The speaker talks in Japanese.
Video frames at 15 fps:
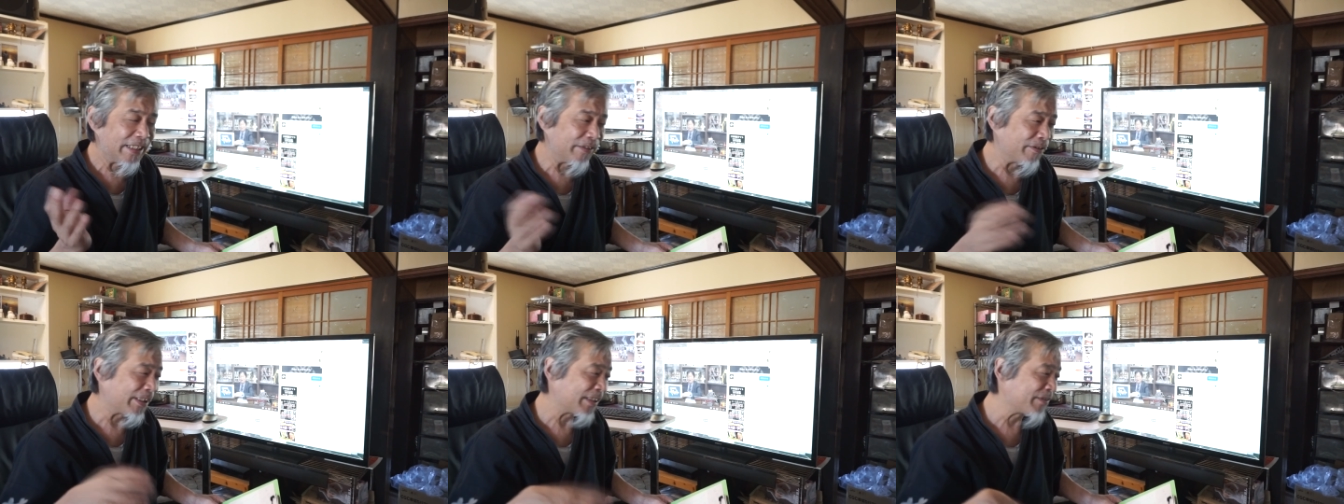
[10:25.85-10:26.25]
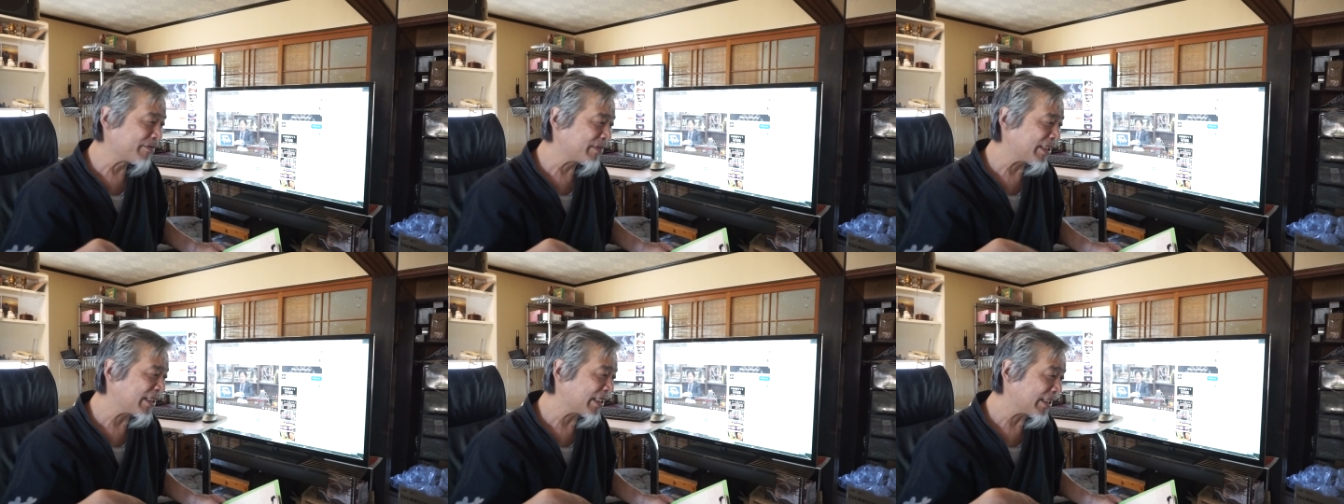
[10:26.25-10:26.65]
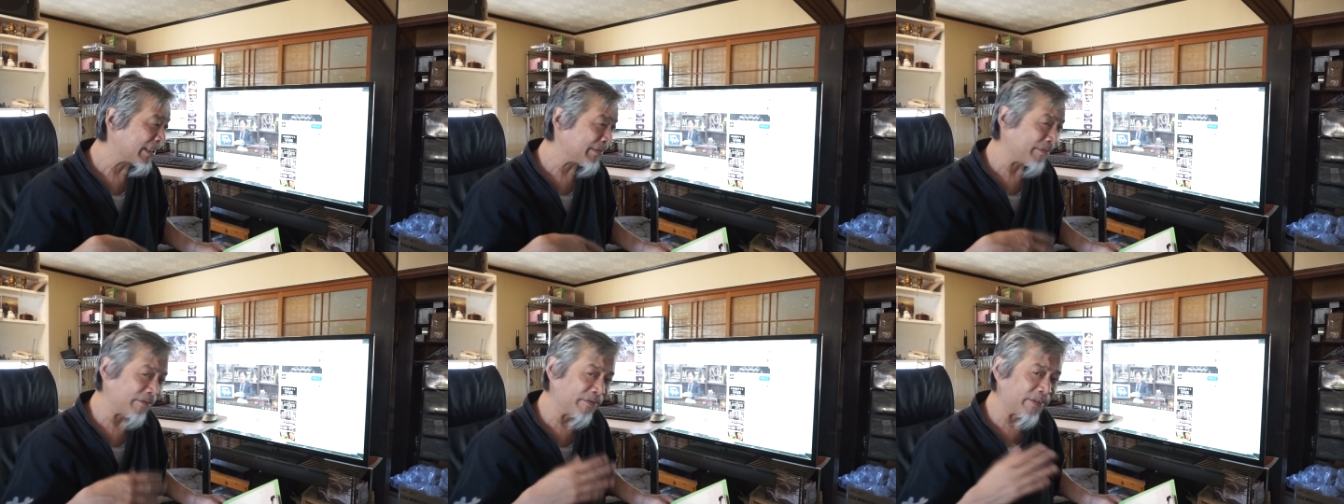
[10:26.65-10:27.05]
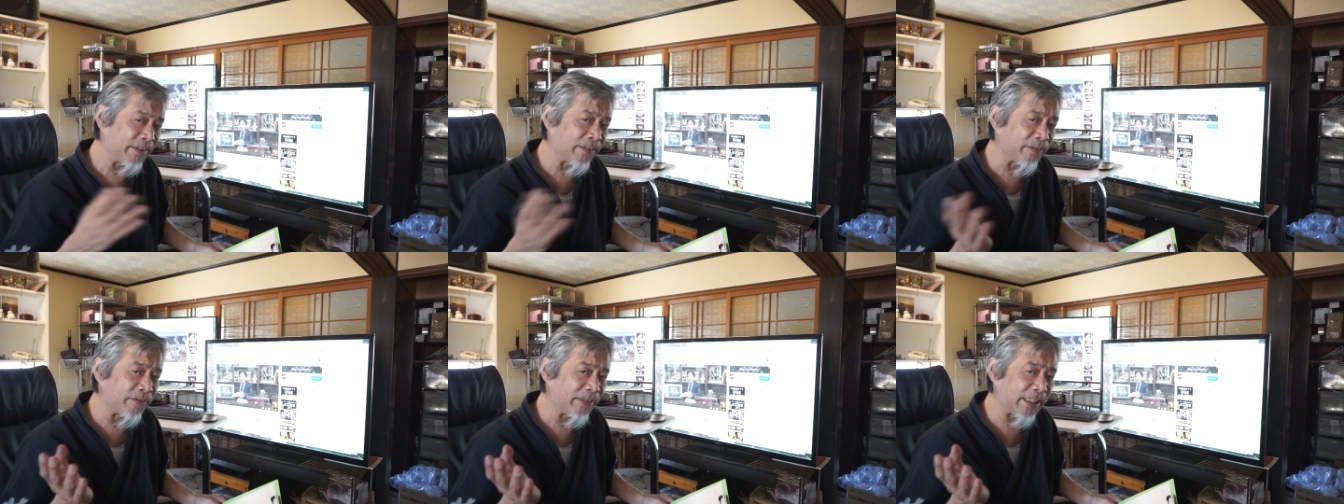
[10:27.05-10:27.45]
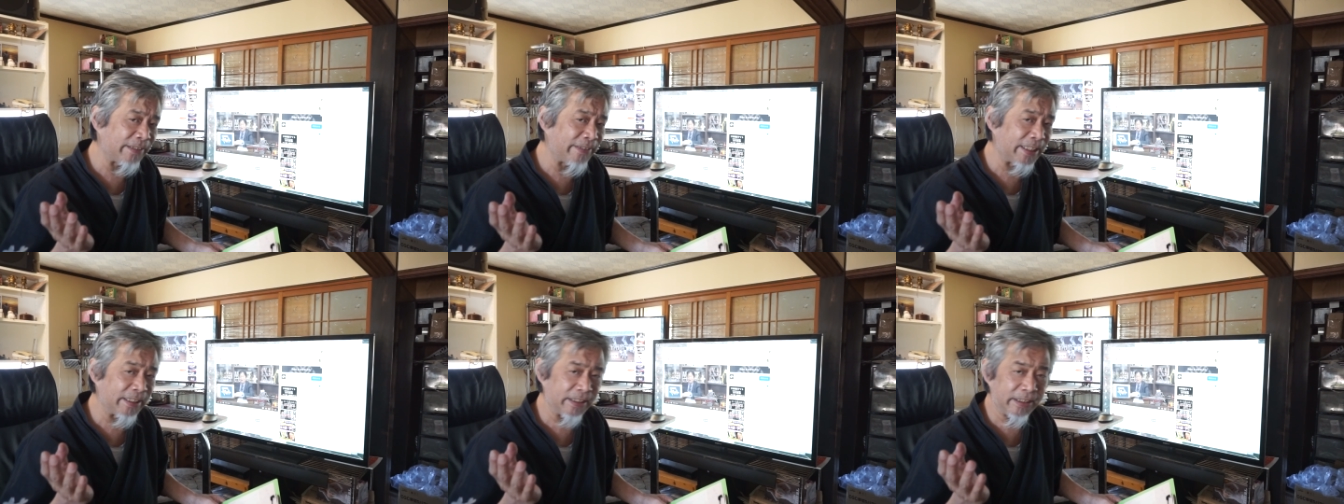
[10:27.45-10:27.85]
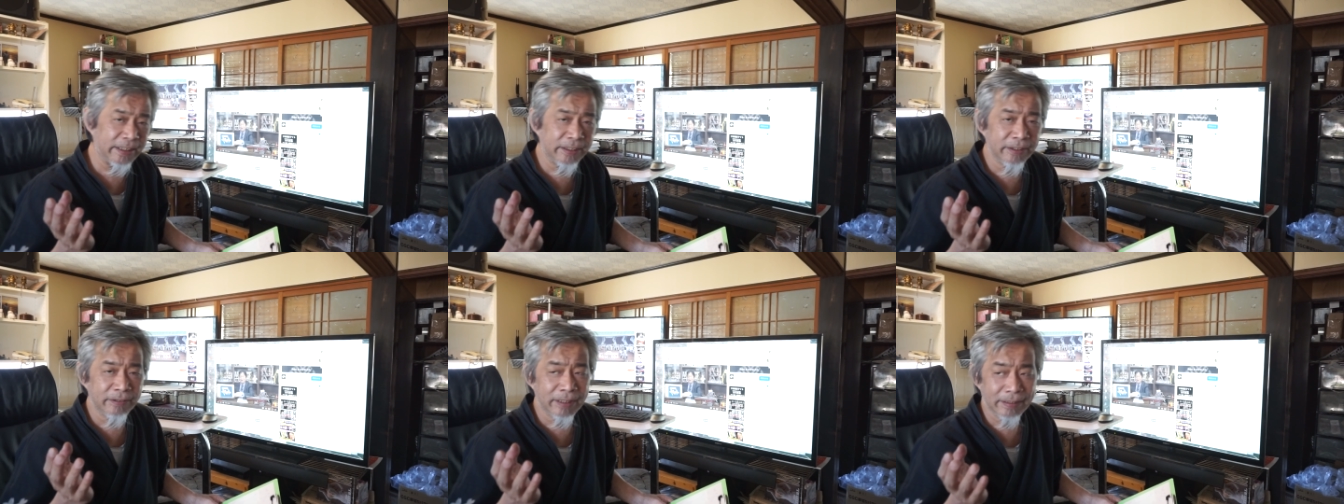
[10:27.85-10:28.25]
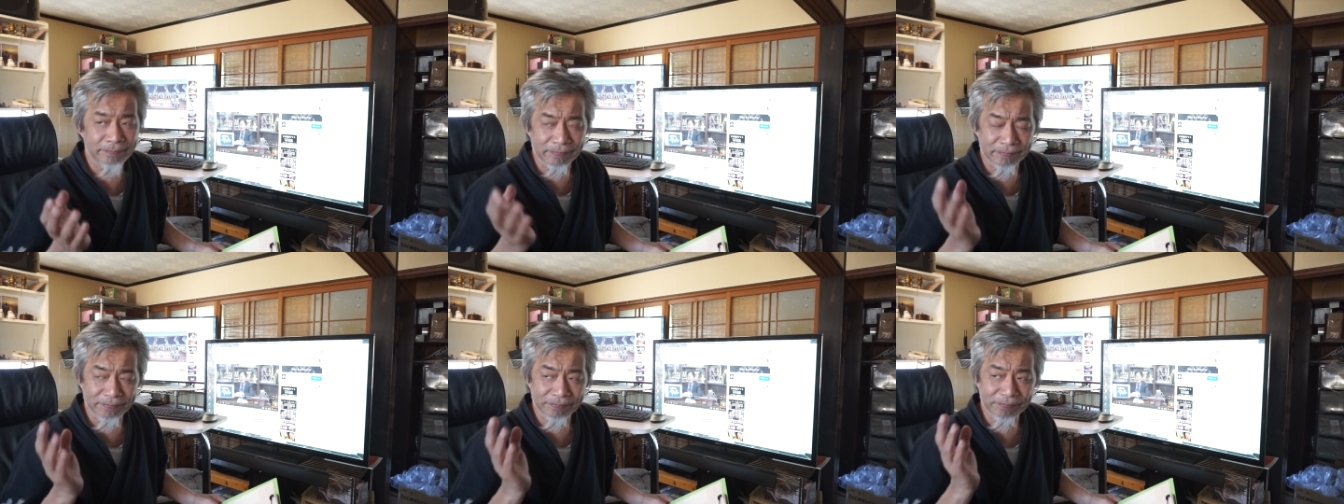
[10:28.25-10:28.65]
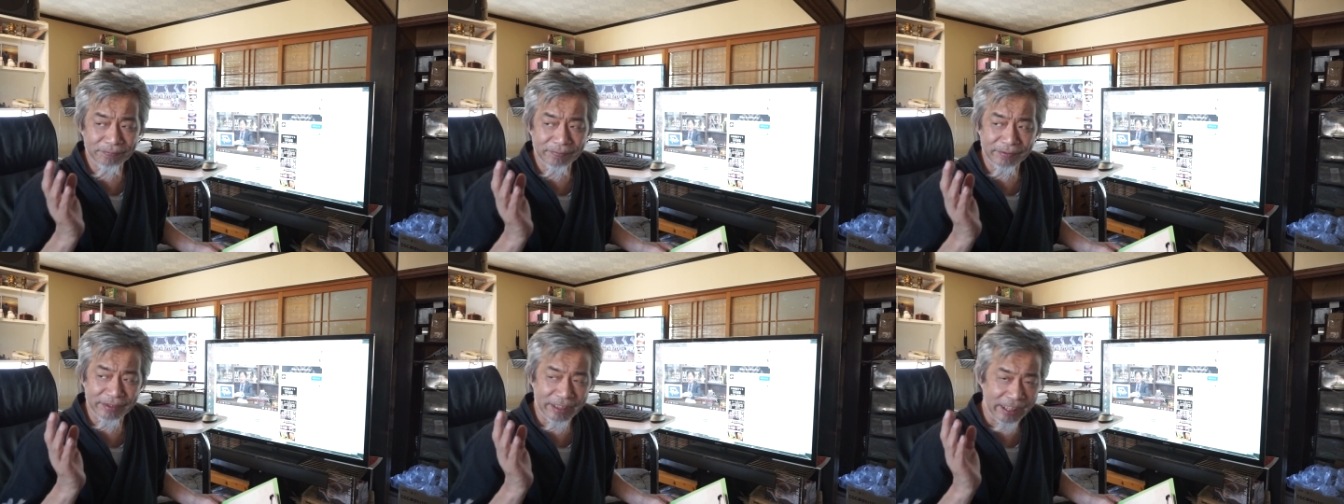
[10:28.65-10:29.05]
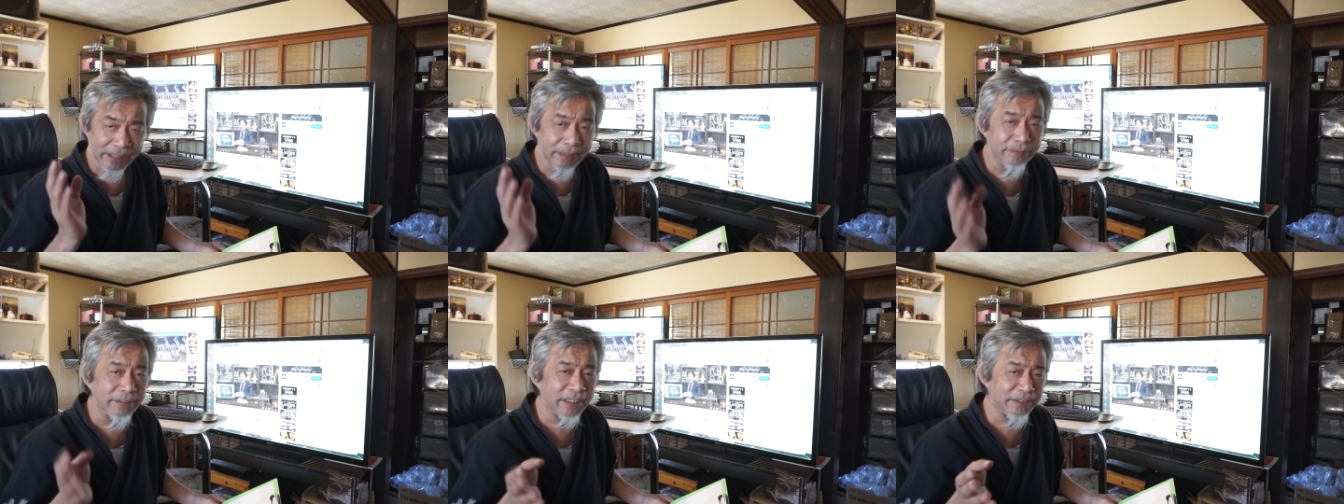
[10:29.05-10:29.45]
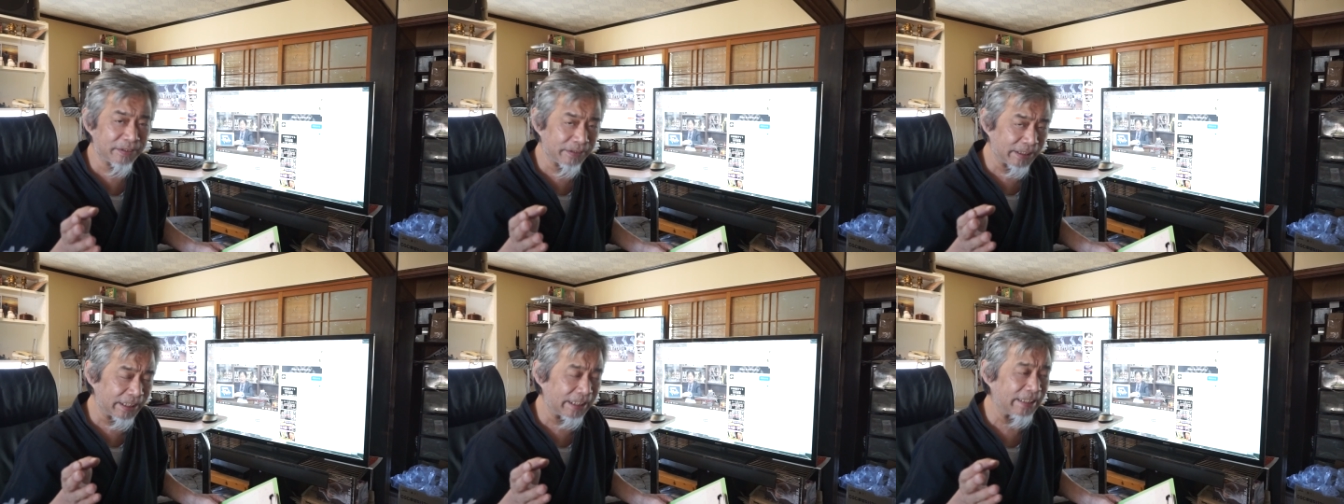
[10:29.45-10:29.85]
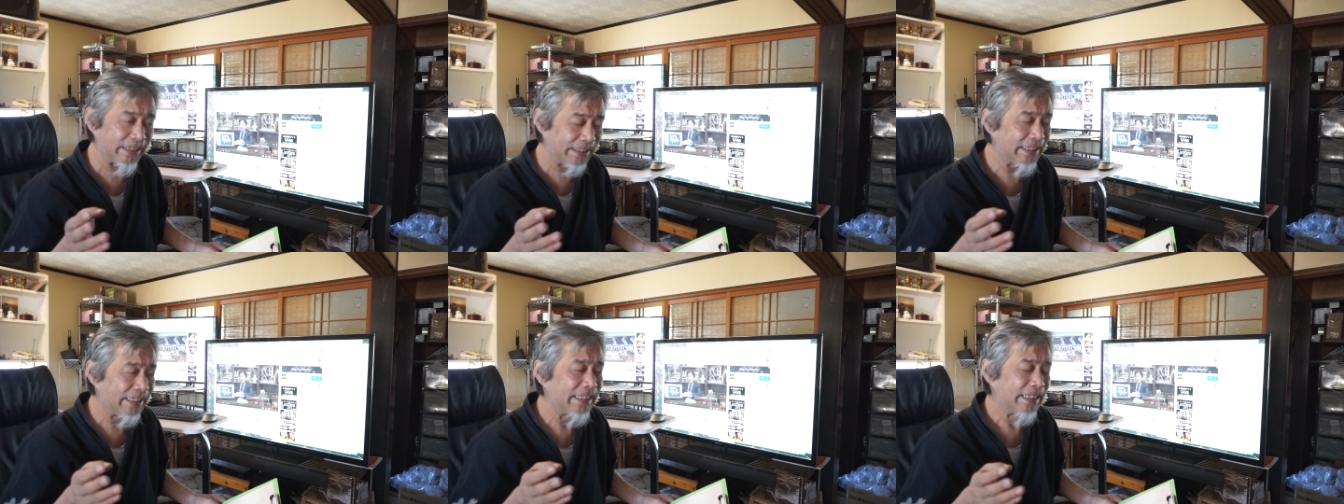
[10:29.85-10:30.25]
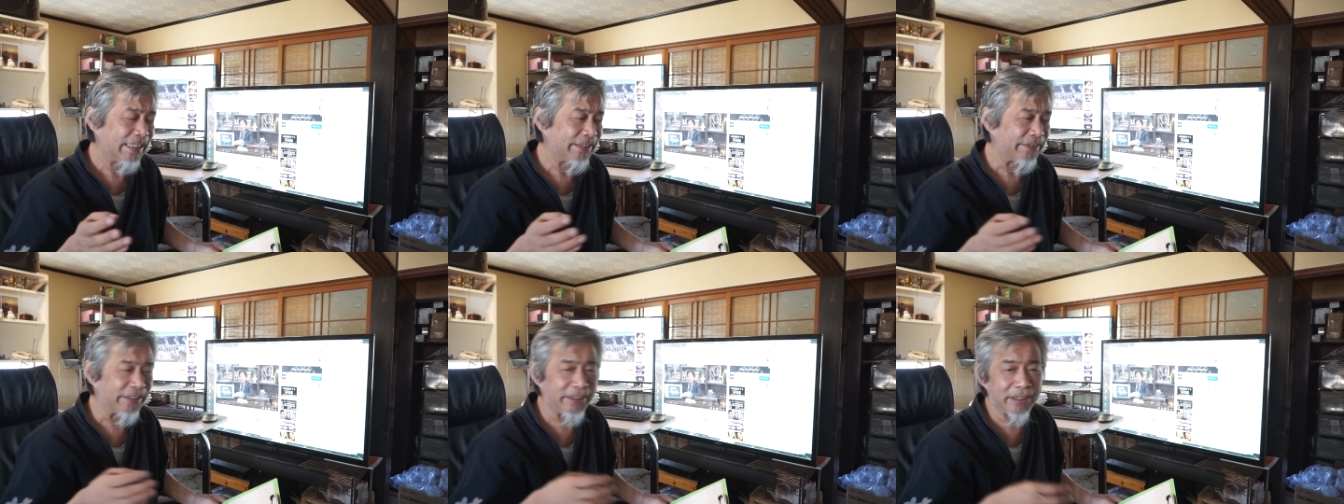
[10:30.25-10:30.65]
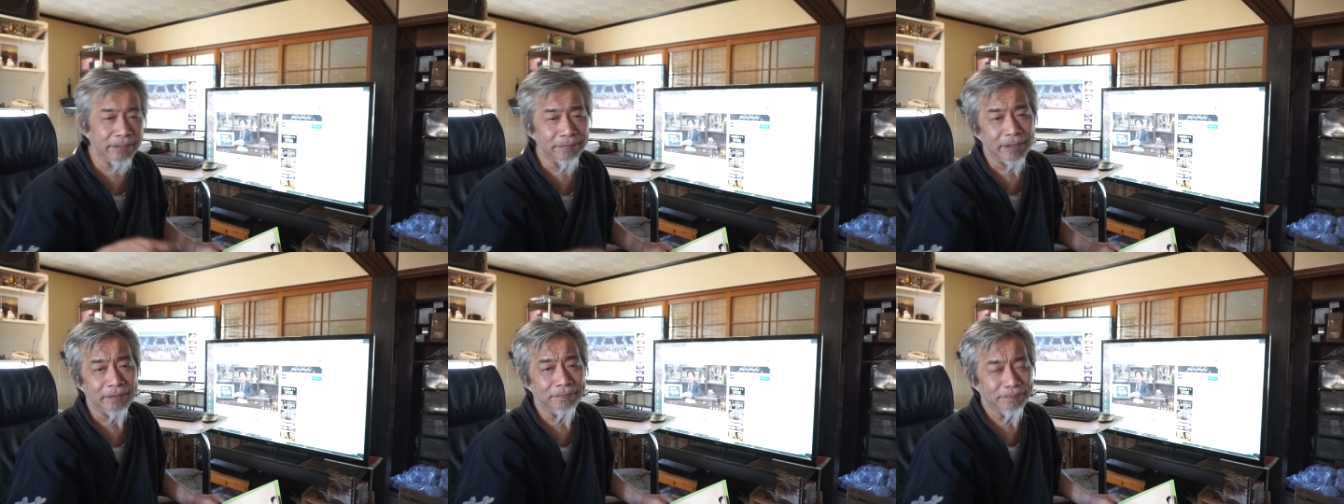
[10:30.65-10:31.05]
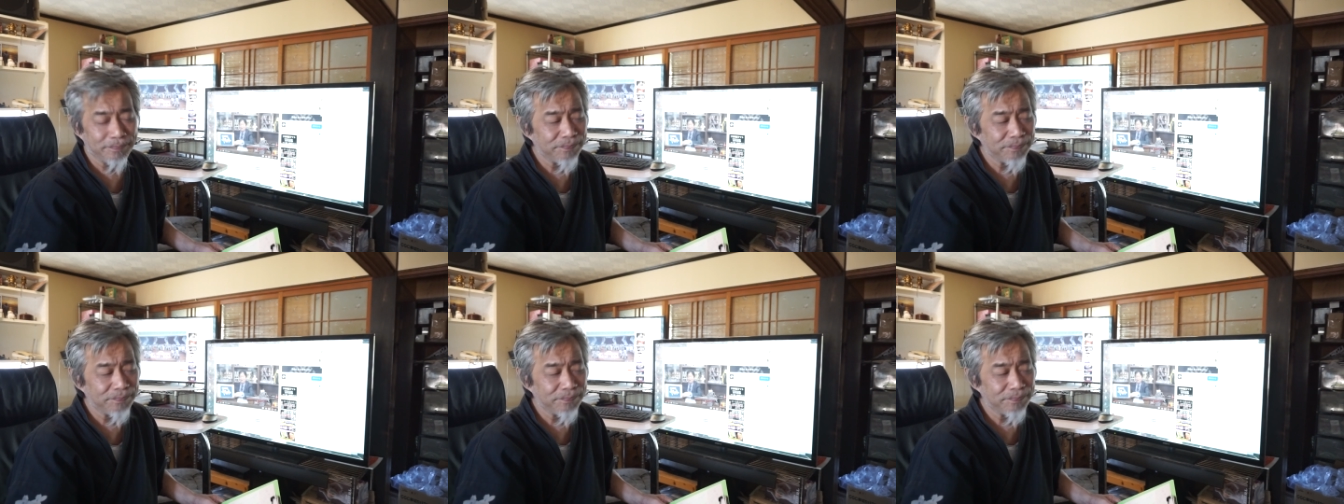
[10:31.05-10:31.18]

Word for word: 動画作っていただいてもうちの動画は引用は大丈夫ですんで是非とも、